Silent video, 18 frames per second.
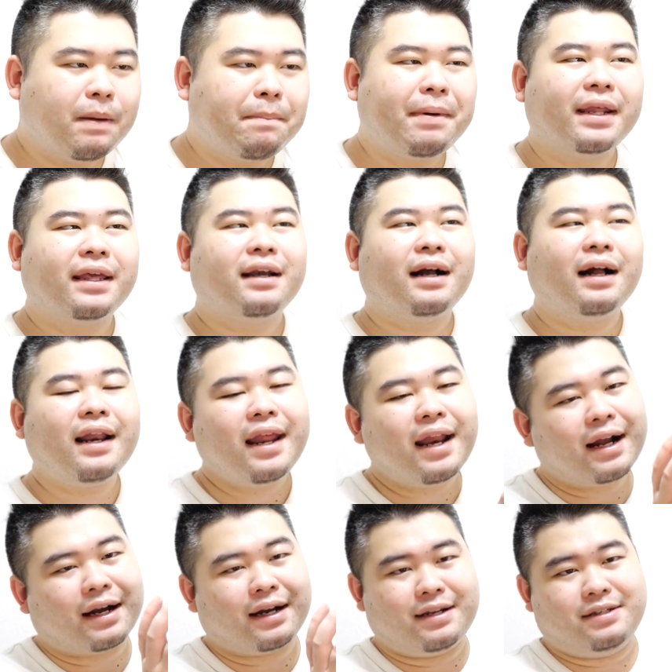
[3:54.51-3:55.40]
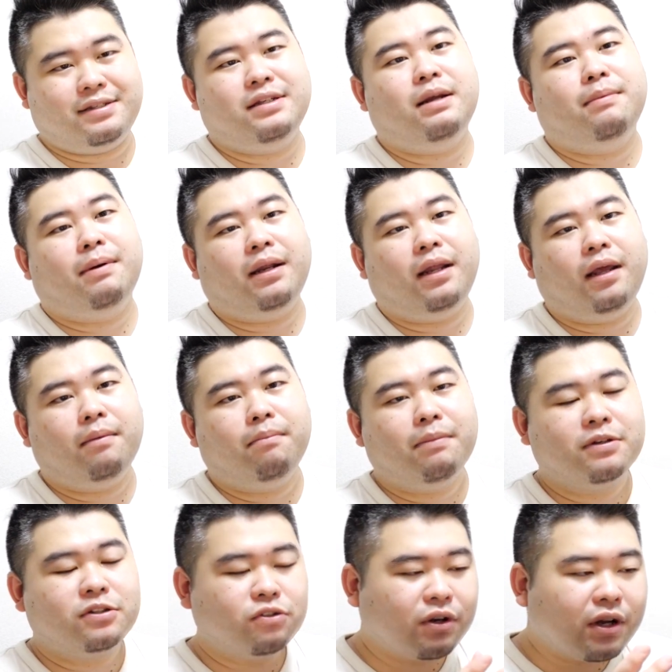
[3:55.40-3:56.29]
やっぱり彼らからすればね、
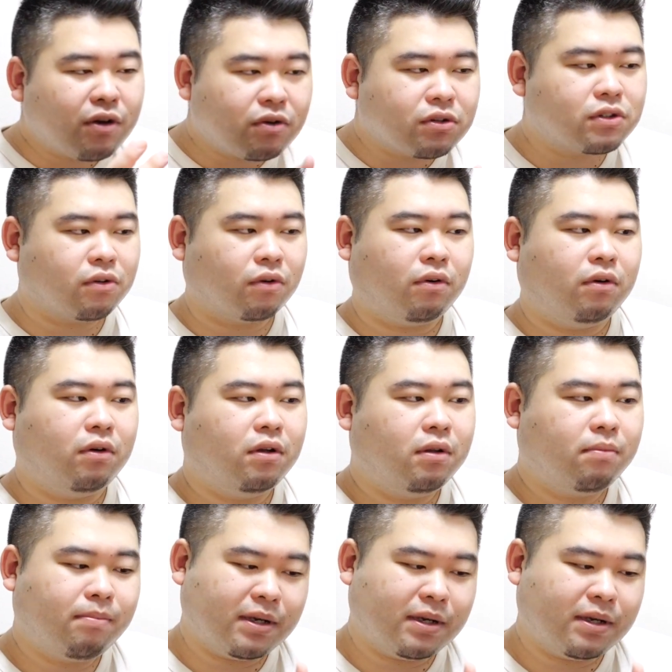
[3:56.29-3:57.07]
まあそれこそ、